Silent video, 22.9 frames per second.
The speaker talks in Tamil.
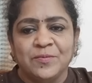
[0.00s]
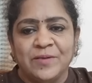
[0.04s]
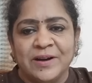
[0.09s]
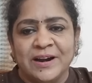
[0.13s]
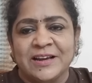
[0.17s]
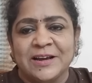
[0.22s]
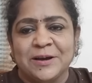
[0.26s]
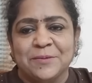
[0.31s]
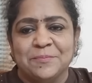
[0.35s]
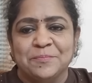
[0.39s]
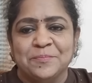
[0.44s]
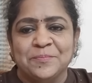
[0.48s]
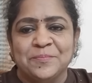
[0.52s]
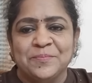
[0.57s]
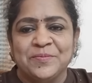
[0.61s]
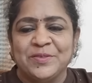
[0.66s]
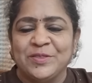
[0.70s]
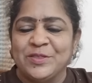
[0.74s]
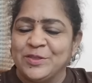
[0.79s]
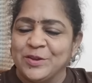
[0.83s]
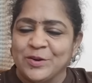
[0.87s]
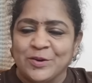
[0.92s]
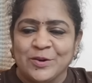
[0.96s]
வணக்கம்
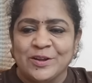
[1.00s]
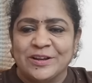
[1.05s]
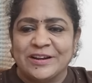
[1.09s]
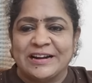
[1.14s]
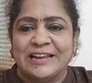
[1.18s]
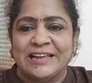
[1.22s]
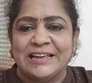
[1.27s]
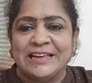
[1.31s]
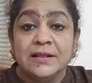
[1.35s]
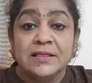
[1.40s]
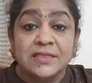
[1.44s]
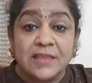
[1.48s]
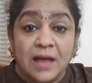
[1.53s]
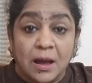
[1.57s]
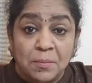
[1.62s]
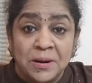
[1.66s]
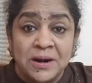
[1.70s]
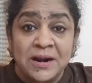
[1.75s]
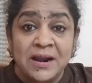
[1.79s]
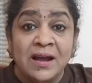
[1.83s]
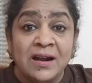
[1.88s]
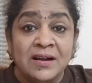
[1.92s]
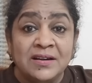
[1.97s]
தோழர்களே
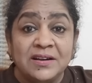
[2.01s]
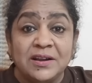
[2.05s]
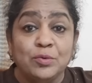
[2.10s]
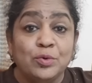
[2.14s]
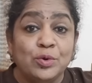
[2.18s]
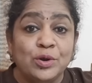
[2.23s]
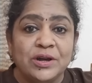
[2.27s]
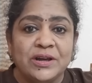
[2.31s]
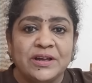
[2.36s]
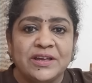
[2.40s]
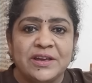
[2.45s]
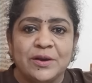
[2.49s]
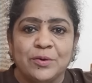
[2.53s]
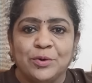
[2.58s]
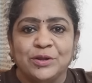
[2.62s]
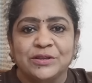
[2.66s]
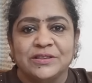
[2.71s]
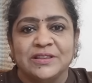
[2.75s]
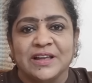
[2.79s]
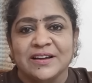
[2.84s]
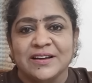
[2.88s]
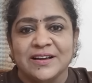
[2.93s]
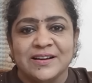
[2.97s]
தமிழ்நாட்டை ஒழுக்கிய ஒரு
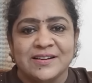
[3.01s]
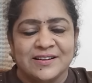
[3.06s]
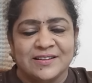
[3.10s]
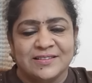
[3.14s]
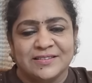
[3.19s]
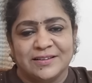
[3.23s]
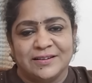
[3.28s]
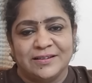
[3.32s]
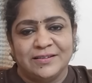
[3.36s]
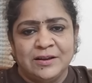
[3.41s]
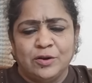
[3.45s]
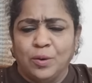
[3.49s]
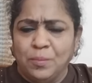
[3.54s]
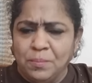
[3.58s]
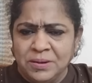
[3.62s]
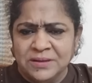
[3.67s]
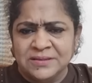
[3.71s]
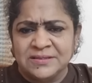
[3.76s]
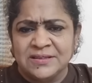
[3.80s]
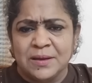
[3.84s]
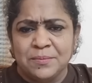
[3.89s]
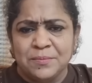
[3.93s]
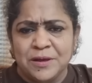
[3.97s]
தங்க கடத்தல் ரொம்ப
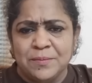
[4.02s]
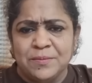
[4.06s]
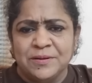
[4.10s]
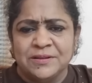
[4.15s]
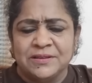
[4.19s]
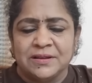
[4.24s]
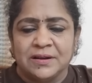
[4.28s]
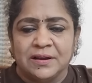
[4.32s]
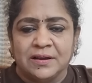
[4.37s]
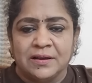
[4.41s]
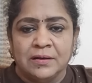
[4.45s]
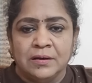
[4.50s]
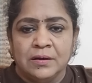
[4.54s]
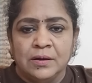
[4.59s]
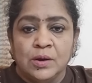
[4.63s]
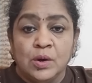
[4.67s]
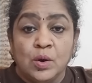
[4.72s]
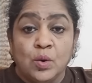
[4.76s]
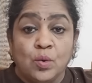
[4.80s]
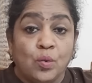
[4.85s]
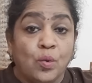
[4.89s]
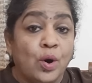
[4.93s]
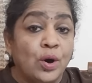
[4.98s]
சமீபத்தில்
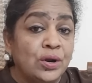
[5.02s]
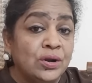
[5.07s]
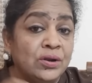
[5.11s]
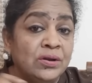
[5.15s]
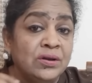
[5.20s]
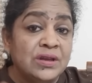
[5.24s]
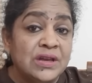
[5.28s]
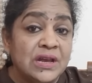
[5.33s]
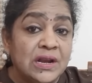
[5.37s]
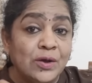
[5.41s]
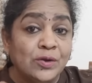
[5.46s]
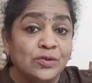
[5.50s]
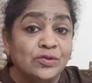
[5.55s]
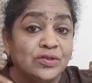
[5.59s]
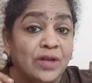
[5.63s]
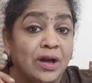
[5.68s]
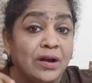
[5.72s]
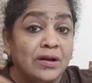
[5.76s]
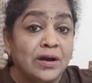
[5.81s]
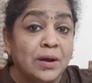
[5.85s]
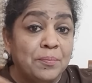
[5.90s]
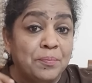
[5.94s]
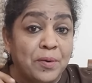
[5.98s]
ஒரு கிலோ
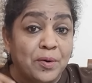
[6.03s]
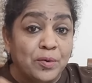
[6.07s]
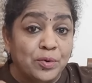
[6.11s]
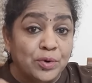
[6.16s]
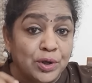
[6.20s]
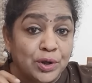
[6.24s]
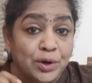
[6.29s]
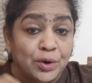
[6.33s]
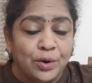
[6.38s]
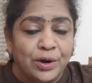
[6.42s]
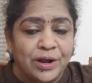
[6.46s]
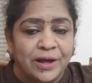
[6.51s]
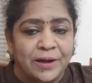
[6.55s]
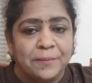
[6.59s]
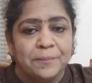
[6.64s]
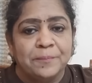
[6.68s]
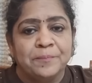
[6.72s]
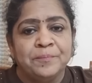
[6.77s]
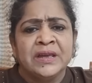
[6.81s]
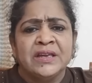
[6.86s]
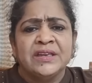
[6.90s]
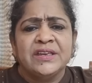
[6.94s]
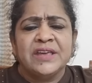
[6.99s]
தங்க பவுடரோட
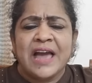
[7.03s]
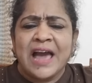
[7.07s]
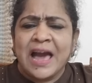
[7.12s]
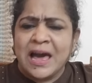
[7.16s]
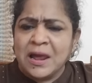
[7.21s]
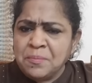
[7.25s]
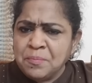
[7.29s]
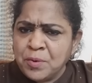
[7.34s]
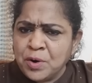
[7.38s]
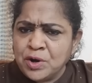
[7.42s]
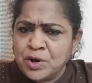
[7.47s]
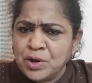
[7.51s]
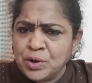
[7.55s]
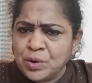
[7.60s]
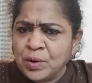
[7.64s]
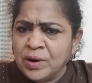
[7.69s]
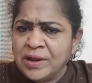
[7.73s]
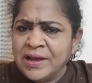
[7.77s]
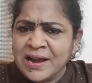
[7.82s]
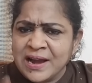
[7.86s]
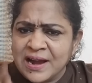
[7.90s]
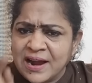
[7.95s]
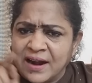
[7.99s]

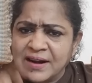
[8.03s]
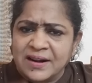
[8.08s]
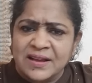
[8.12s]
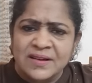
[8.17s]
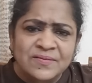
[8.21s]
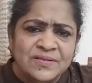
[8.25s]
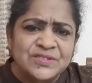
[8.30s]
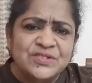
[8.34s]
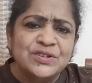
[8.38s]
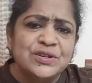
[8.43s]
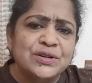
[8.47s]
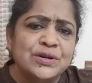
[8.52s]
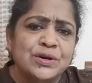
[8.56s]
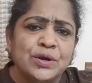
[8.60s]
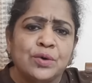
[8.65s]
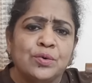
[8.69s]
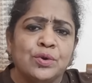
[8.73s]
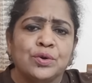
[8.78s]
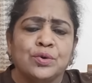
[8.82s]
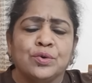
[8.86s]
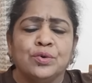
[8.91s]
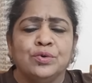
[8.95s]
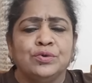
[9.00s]
ஏர்போர்ட்டுக்குள்ளேயே கடை வச்சிருக்கிற
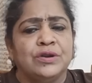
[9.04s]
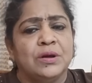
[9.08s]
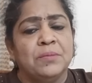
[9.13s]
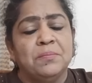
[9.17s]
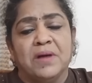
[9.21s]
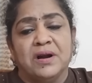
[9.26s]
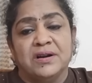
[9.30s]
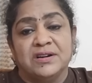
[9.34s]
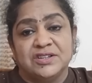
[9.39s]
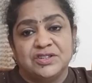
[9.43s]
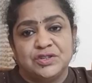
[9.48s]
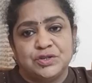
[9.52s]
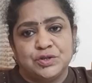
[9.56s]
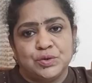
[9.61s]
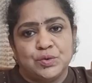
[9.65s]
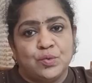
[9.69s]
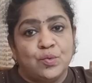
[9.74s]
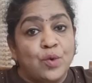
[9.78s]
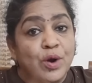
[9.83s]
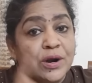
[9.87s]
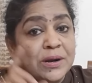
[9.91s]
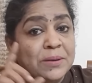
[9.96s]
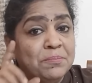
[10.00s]
ஒரு கூட்டம் மாட்டுச்சு
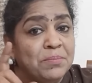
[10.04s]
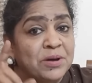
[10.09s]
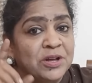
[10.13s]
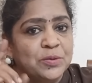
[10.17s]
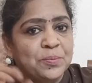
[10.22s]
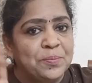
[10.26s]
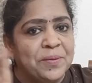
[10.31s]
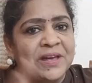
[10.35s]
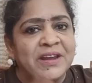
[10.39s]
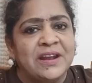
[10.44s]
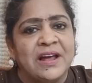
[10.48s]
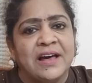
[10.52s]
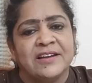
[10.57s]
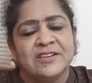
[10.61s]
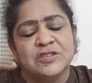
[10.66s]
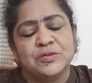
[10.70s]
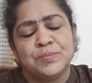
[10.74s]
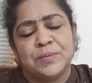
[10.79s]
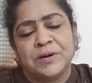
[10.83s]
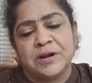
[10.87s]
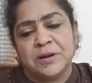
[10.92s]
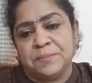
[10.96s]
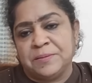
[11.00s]
ஒன்பது பேர்
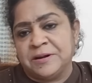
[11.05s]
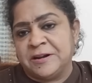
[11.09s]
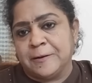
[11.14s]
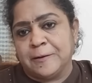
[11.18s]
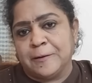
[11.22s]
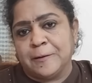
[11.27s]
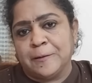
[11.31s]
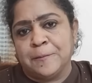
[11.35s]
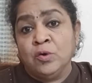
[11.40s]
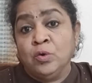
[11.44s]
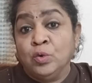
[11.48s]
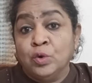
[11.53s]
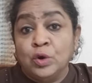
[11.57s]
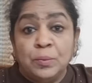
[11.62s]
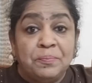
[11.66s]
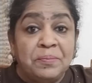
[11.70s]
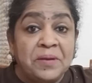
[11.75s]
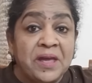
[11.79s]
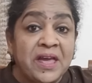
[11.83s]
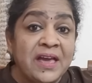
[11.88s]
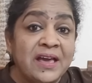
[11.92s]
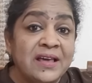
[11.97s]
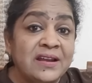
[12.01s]
அரெஸ்ட் பண்ணப்பட்டாங்க ஒரு
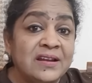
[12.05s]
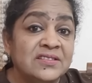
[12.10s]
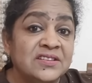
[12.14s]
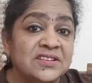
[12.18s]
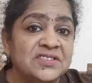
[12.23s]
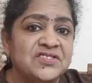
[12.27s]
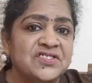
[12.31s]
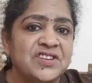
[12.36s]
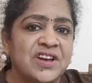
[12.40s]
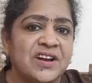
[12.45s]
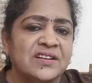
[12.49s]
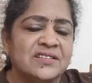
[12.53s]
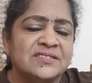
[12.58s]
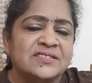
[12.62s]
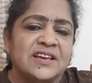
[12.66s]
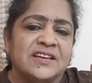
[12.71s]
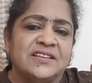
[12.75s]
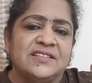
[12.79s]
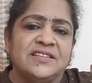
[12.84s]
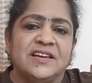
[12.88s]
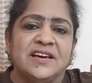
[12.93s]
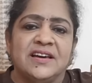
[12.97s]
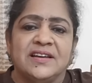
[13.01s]
பேரதிர்ச்சியான
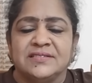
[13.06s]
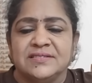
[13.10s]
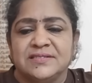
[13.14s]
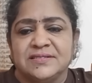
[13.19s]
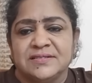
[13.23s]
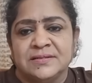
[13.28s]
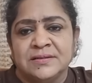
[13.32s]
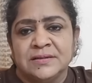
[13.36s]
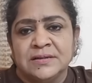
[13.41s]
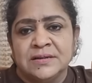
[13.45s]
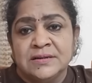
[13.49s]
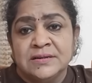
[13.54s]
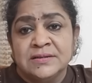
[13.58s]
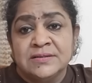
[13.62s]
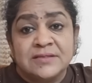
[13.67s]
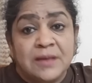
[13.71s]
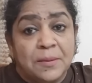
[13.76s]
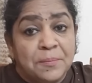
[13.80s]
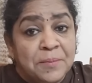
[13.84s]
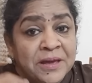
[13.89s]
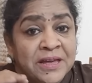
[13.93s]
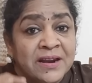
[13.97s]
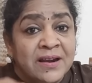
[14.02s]
செய்தியா இருந்துச்சு
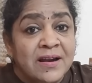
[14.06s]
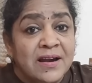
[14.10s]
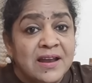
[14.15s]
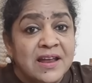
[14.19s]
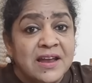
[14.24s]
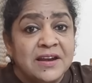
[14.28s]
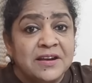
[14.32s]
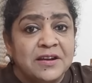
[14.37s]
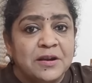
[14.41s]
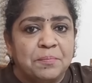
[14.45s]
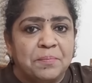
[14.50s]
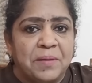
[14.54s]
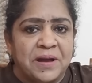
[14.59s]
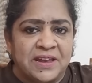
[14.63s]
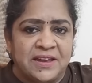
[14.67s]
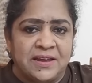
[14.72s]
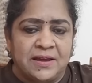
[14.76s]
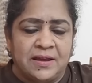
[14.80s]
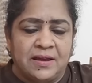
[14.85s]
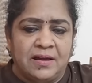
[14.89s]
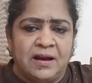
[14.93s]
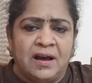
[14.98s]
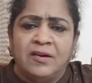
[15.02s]
சபீர் அலின்ற
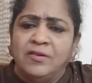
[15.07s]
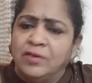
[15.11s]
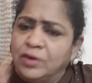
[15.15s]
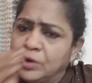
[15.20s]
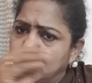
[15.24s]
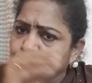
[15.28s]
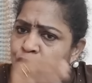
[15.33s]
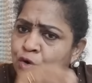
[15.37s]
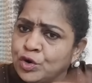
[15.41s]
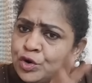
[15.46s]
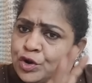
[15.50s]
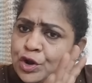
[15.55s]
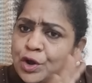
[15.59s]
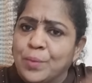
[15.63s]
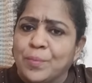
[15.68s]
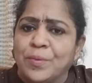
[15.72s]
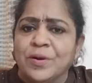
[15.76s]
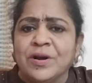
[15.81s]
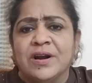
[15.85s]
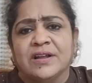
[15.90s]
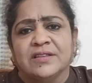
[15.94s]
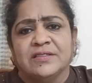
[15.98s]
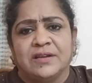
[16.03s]
பையன் அவன்
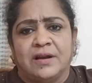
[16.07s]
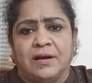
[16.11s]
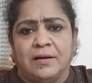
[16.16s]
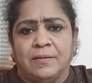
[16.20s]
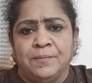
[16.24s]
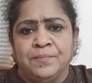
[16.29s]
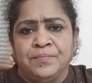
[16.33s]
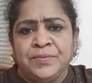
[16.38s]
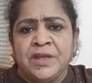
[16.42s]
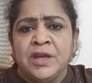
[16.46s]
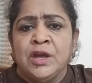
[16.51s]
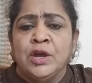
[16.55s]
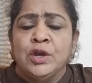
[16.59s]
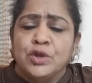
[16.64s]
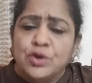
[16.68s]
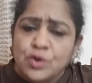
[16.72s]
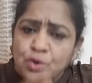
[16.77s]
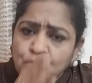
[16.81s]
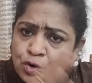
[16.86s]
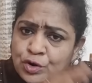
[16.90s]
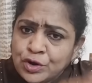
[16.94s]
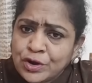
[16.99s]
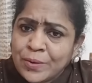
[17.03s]
யூடியூப்பும் நடத்துறான்
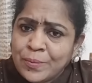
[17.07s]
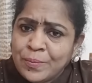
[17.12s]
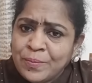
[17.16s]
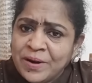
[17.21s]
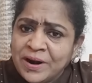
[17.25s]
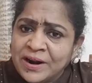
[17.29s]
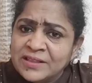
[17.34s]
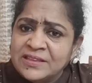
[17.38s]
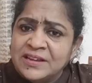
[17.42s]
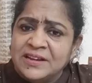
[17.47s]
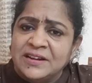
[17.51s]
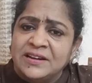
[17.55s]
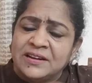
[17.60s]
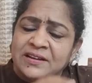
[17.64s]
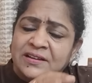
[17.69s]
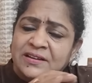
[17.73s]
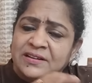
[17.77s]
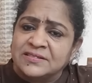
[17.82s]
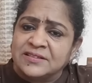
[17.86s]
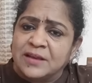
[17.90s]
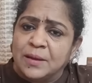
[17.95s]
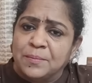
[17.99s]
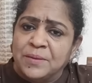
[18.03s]
யூடியூப் நடத்திக்கிட்டு
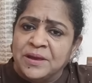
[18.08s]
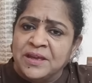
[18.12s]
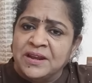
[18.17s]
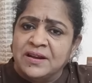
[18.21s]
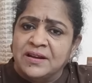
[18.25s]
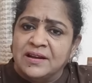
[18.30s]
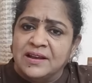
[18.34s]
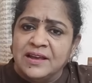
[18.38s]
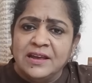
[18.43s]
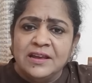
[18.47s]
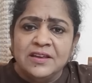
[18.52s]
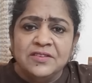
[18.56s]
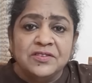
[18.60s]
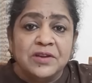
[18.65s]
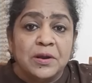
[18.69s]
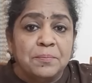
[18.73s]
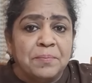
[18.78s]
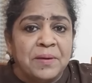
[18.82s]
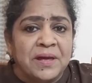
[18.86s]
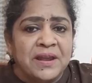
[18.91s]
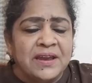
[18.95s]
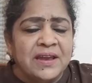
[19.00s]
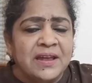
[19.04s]
இருக்கிற சபீர் அலி இதுல
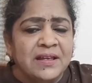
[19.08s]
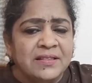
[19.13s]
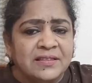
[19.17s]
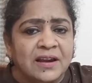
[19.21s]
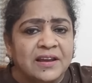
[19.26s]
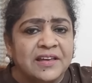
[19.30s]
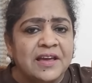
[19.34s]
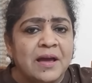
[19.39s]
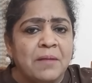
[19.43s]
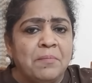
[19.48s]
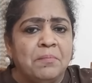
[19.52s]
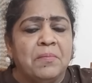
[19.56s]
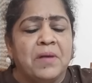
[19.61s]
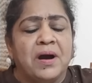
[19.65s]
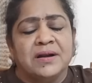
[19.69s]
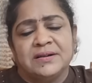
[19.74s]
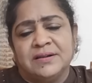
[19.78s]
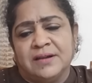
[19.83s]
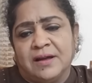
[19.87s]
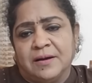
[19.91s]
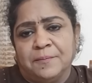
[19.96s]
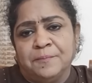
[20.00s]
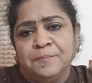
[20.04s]
பெரிய தலையா
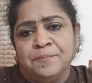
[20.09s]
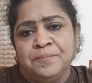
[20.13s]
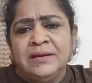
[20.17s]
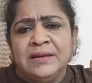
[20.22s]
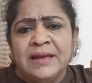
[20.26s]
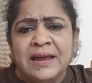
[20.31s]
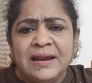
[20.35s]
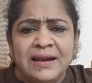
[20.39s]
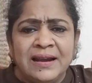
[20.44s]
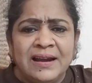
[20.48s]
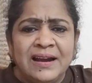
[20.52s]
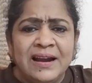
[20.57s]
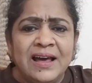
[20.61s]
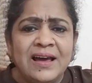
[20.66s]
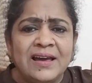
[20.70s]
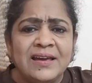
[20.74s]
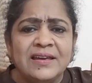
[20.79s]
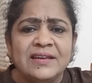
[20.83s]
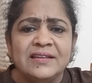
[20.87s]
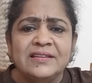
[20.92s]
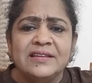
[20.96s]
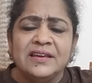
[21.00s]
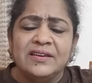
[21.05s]
மாட்டினான் என்னடா
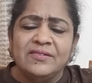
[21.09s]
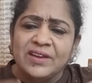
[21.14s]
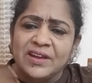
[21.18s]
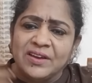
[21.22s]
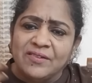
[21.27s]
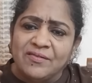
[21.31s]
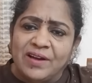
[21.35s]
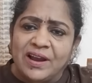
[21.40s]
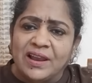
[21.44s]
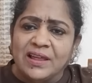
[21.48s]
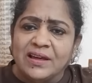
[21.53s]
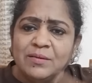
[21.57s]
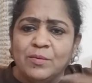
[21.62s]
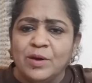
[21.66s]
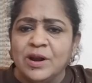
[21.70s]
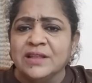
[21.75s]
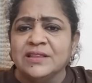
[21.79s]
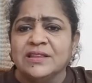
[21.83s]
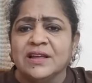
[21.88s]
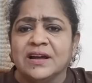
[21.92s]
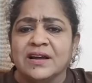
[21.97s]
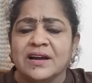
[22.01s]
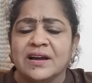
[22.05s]
இது இவங்க வழக்கம்
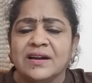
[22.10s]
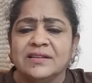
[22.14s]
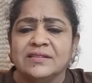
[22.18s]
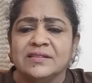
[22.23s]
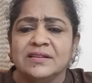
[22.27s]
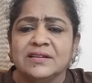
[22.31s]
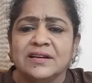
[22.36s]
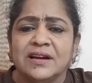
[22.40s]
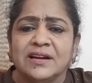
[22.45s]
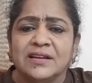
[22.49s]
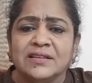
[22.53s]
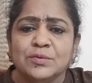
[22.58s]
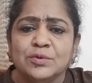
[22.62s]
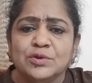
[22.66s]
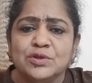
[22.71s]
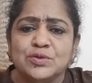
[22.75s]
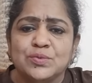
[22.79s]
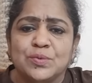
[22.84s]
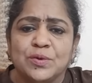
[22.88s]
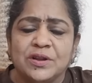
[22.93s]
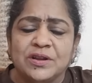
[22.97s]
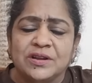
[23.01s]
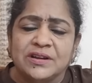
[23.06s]
போல தங்க கடத்தல் நடந்து
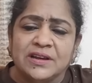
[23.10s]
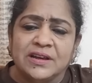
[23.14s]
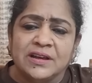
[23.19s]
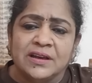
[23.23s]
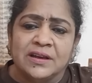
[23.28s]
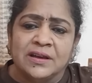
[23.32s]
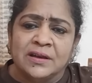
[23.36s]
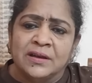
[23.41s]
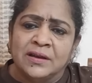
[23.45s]
போச்சு போல இருக்கு